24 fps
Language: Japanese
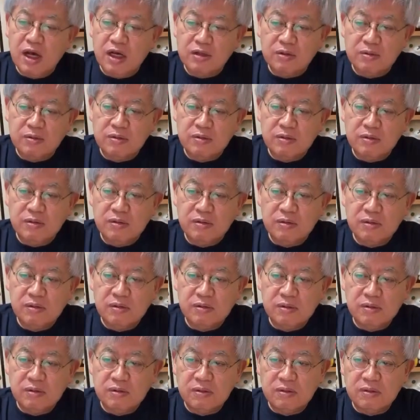あ
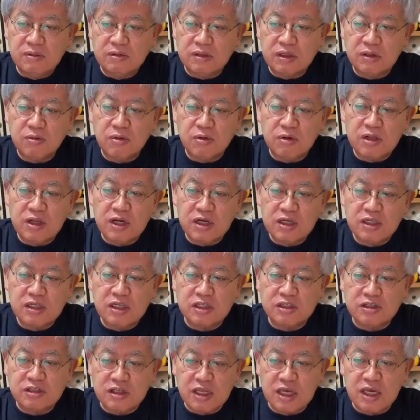のー、で、これだけ
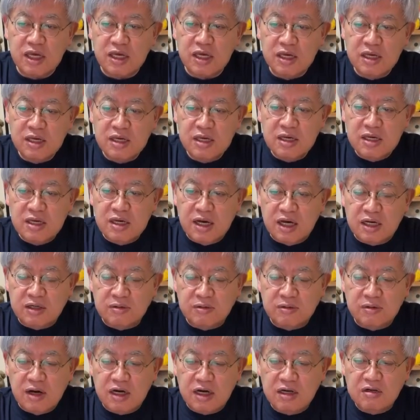ですね、あ
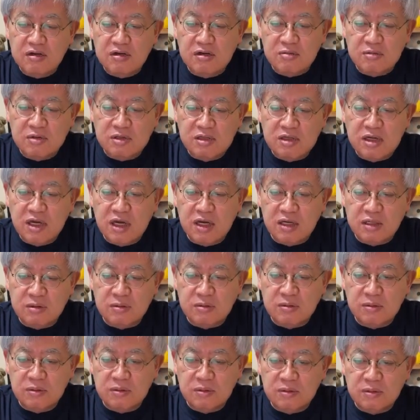の、ある意味じゃあ、あ
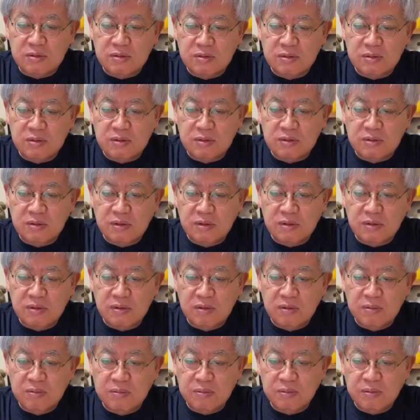の、
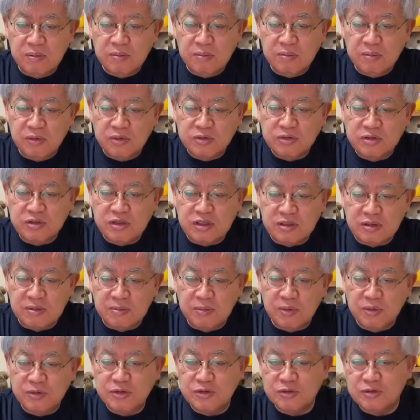ボスに、
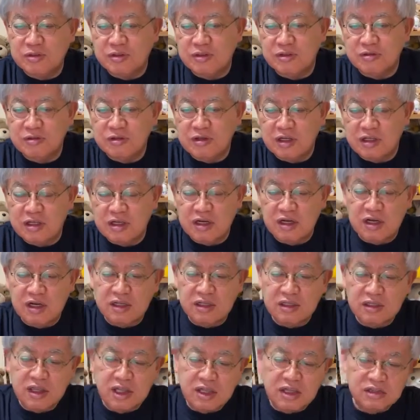ボスっていう方が
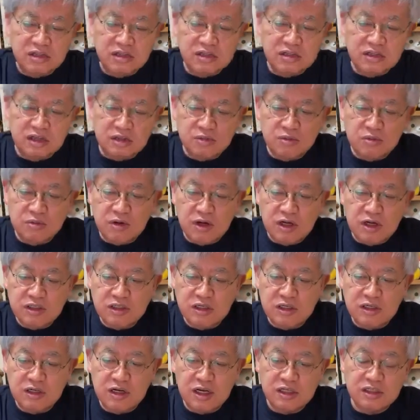正しいかどうかは知
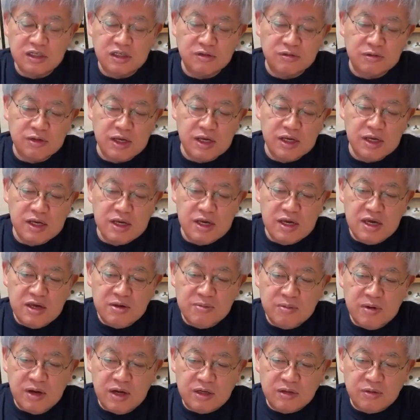らないですけどね。
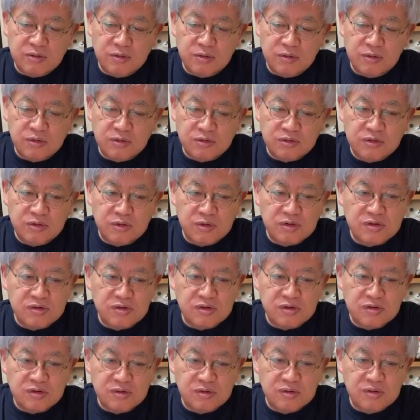まあ、あの、それぞ
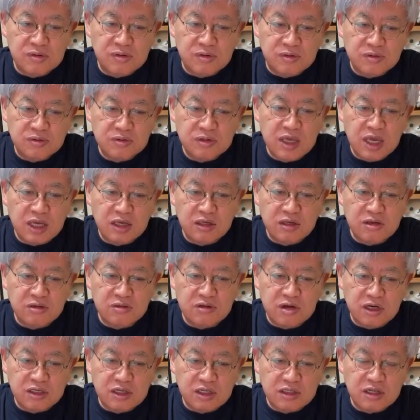れの研究
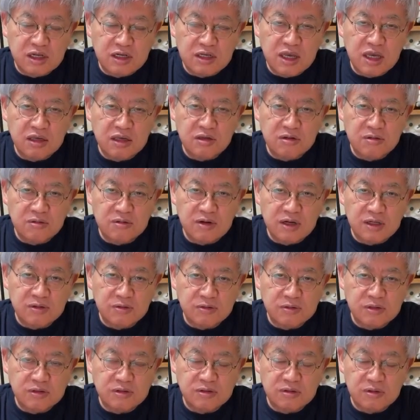会だったら研究会
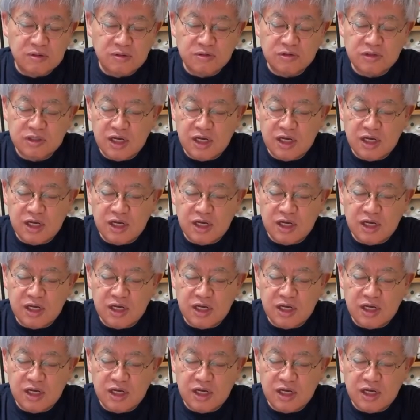の実力